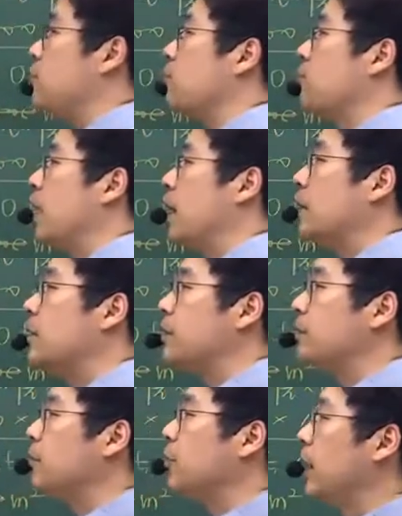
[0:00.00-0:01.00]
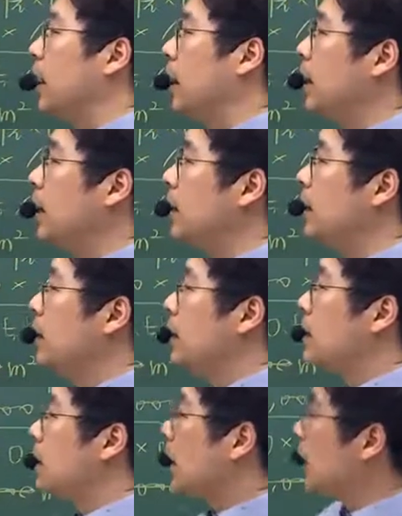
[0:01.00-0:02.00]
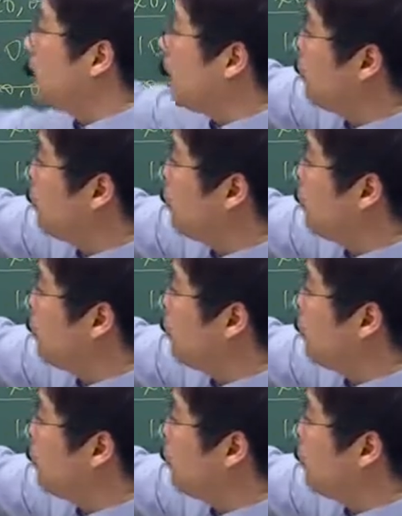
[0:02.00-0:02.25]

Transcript: 종류가 아닌 것은 뭐냐? 자, 개발